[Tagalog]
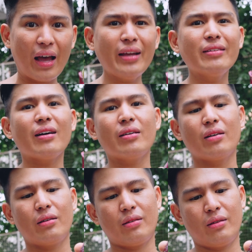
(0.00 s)
Ay,
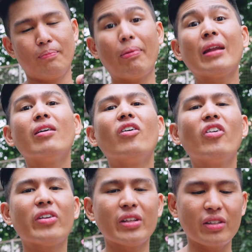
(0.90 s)
nako.
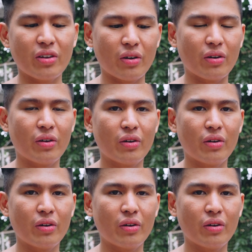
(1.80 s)
Panoorin nyo.